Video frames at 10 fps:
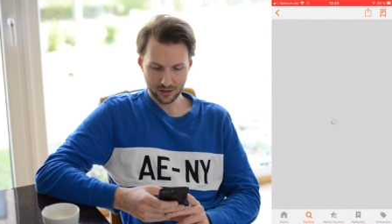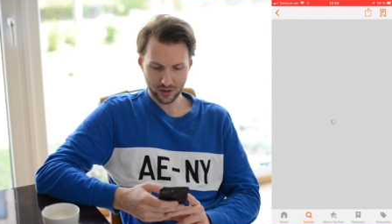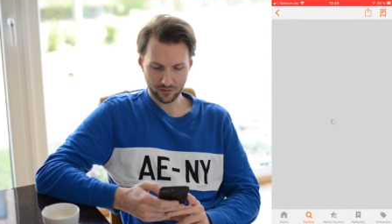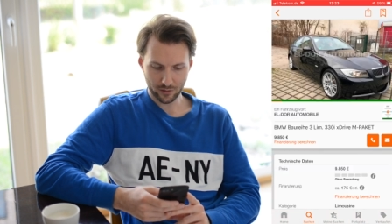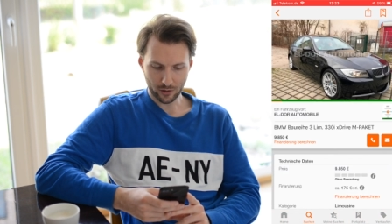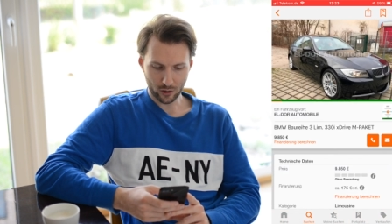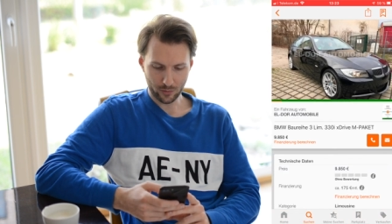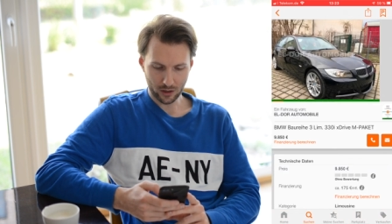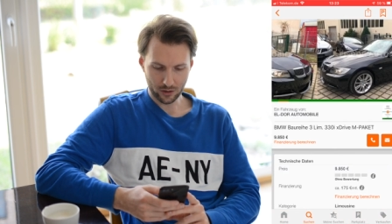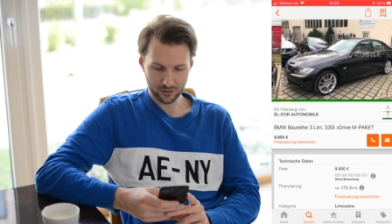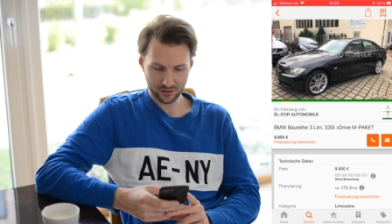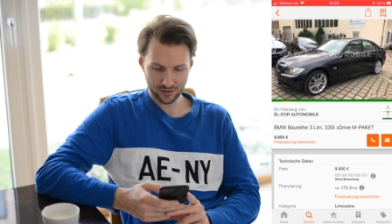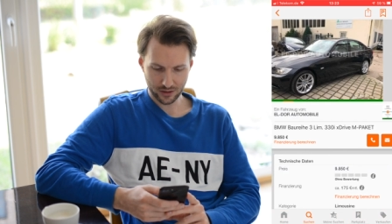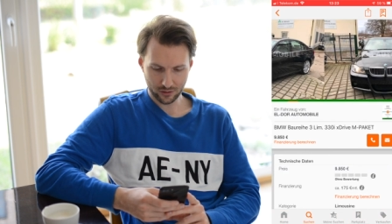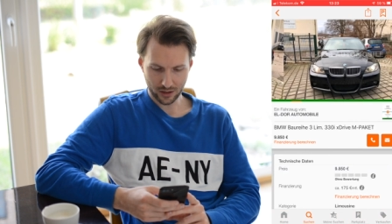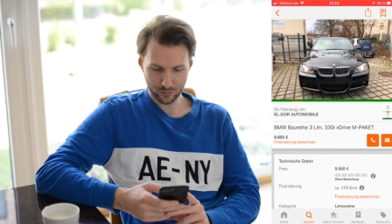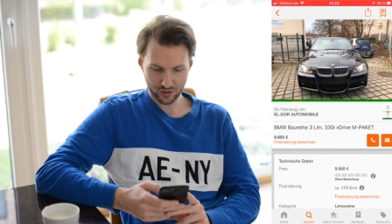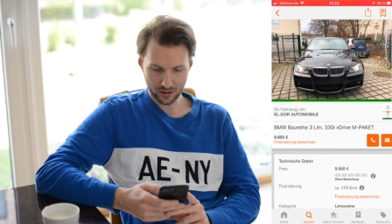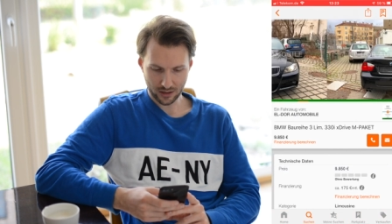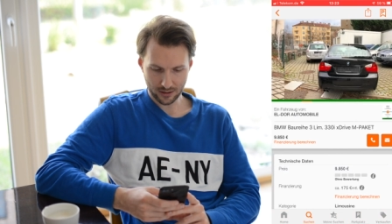Checken wir mal auch mal aus. Xenon am
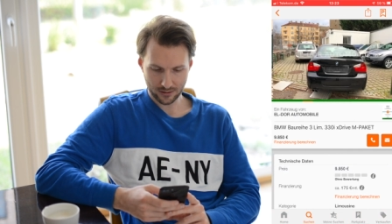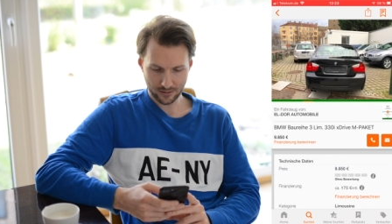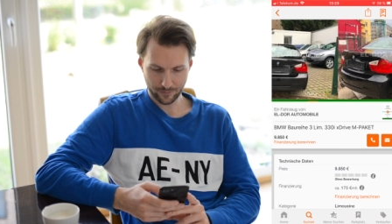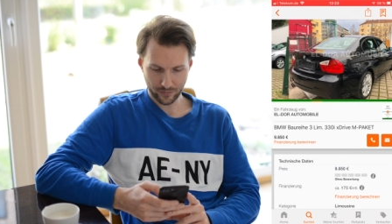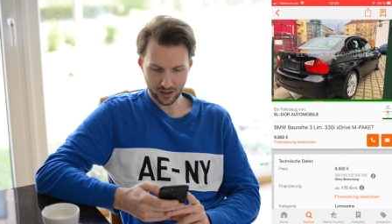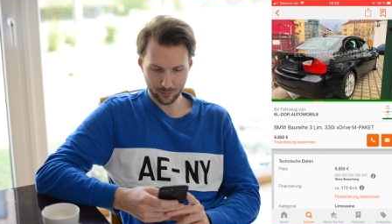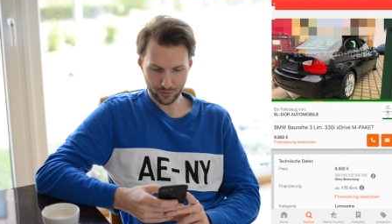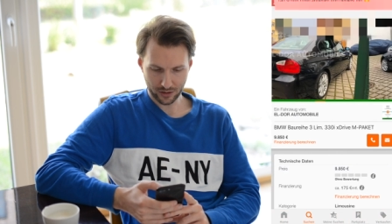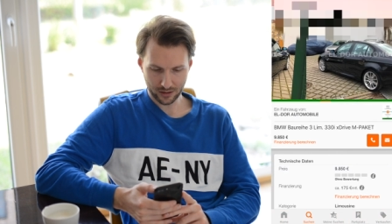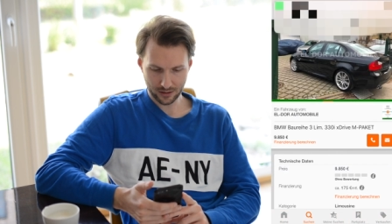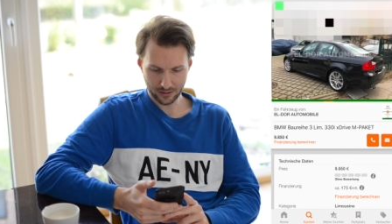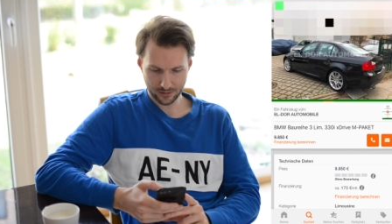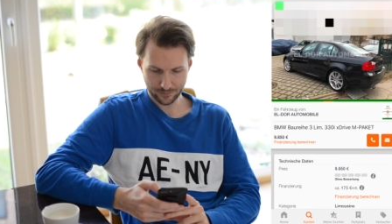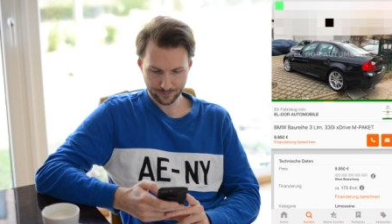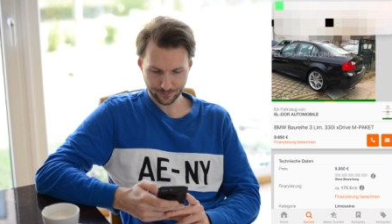Start m Paket.